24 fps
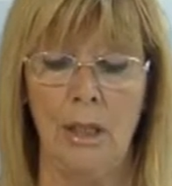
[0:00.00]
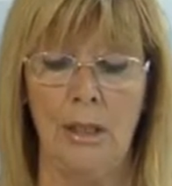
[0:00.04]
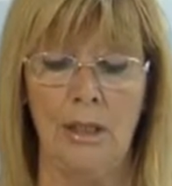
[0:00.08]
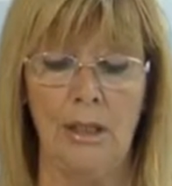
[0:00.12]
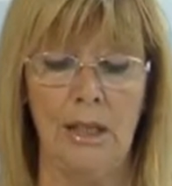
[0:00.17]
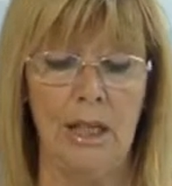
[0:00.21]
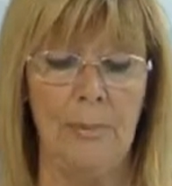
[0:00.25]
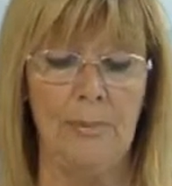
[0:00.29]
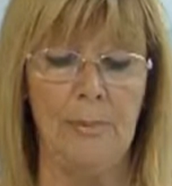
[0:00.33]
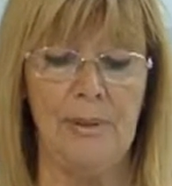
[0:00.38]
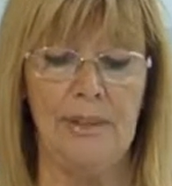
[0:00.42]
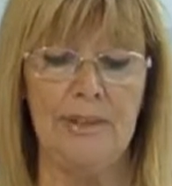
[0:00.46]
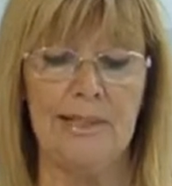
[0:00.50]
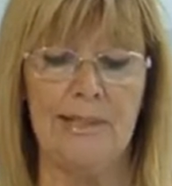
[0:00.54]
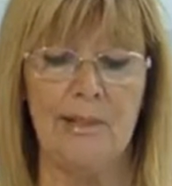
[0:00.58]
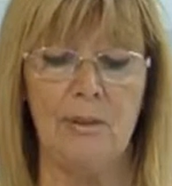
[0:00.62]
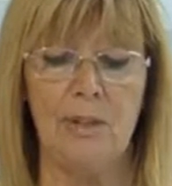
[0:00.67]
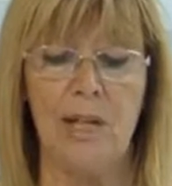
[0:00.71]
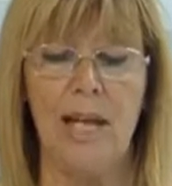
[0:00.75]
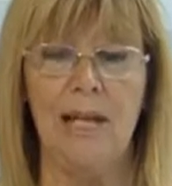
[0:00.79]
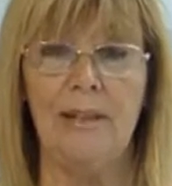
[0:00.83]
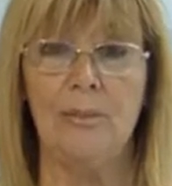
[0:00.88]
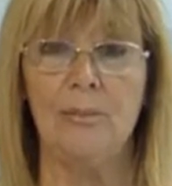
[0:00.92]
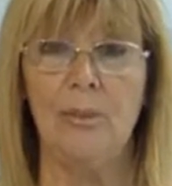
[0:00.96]
Il
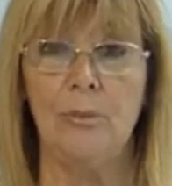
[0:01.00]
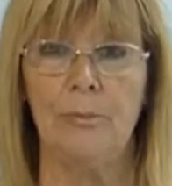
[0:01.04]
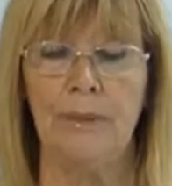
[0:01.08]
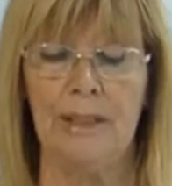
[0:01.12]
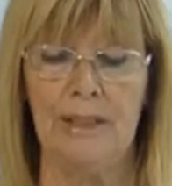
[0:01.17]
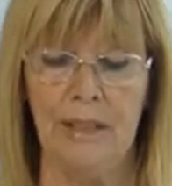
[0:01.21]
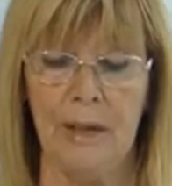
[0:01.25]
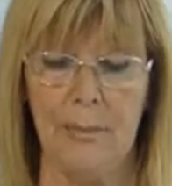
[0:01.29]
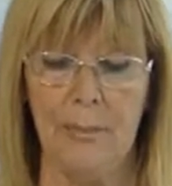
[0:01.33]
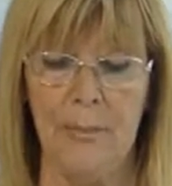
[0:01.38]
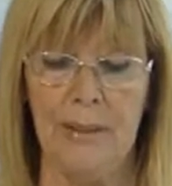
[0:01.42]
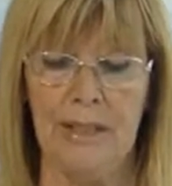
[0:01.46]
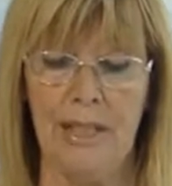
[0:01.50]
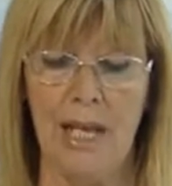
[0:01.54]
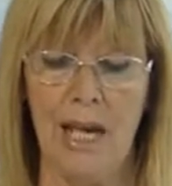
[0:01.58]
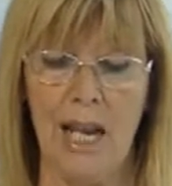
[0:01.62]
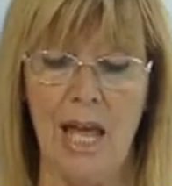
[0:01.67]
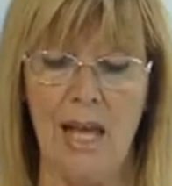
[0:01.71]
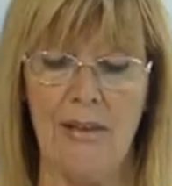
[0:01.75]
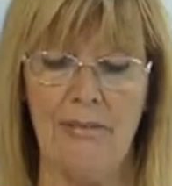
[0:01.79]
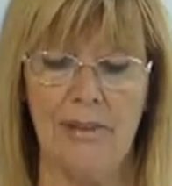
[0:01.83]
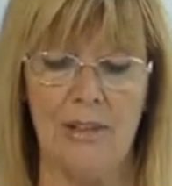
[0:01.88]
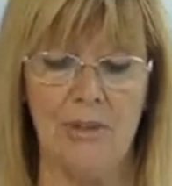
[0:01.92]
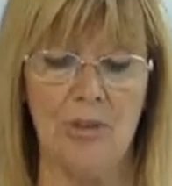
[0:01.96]
pensionato, mentre
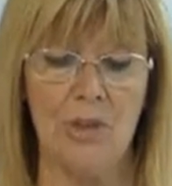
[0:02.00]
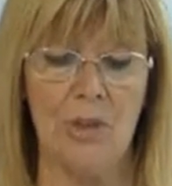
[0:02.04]
pedalava,